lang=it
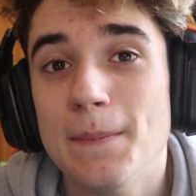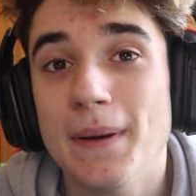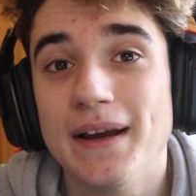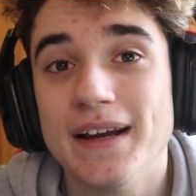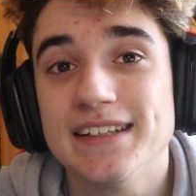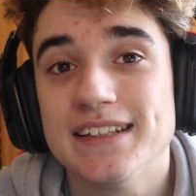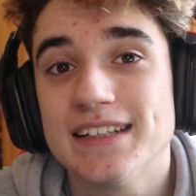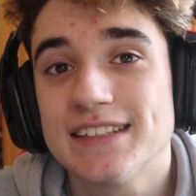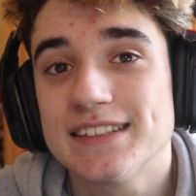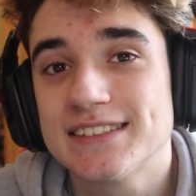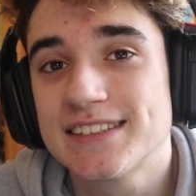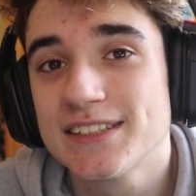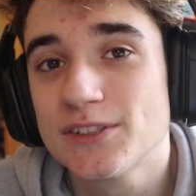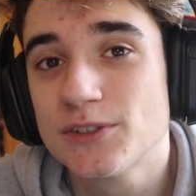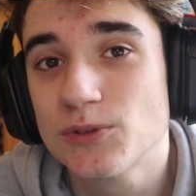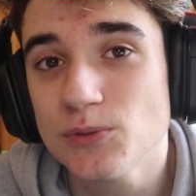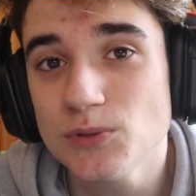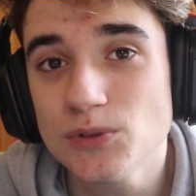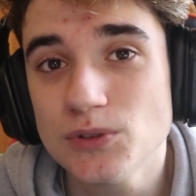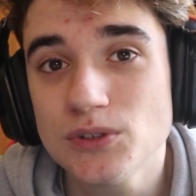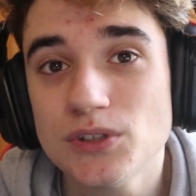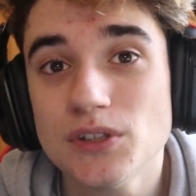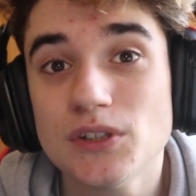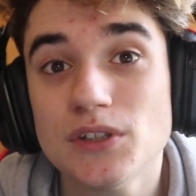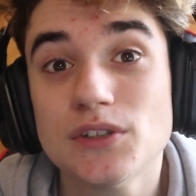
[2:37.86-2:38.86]
Beh,
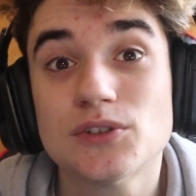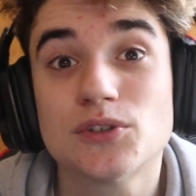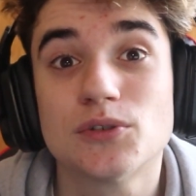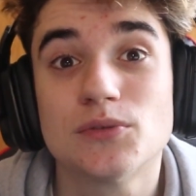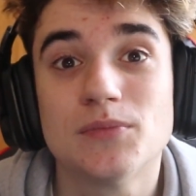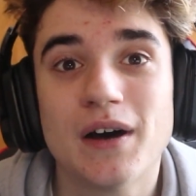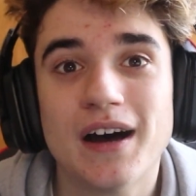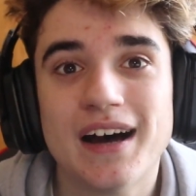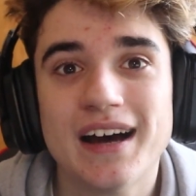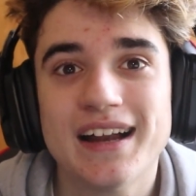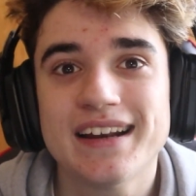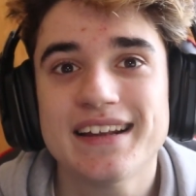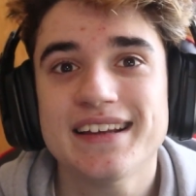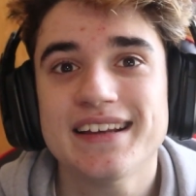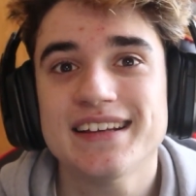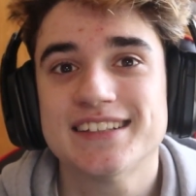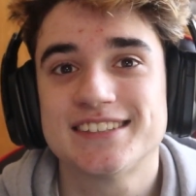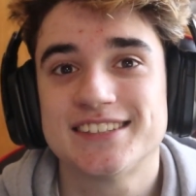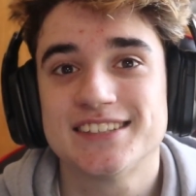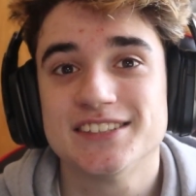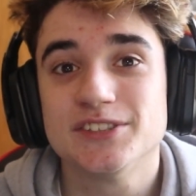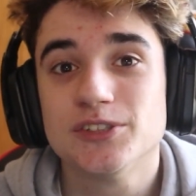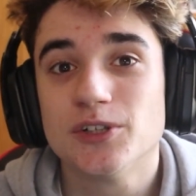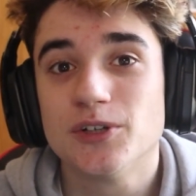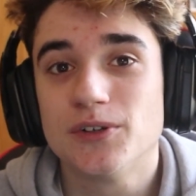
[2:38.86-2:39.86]
innanzitutto domani,
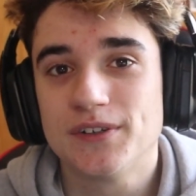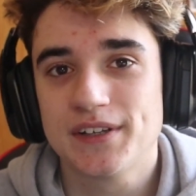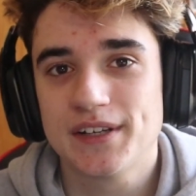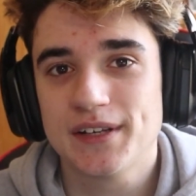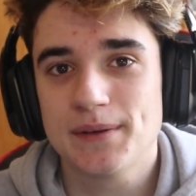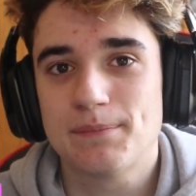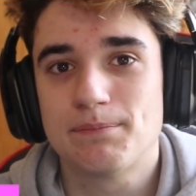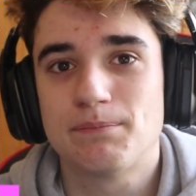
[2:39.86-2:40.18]
signori,